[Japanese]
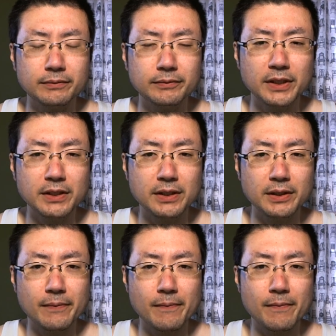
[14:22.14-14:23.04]
手
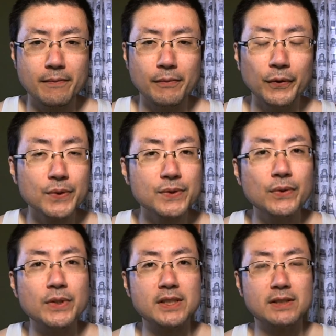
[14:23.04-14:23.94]
にものす
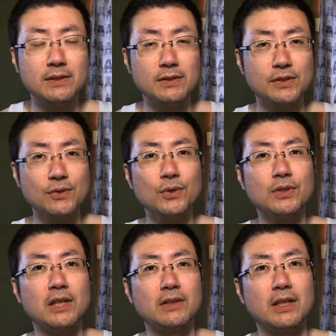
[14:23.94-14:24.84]
ごい
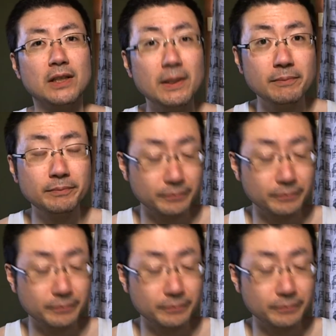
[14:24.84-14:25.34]
ストックがあるからね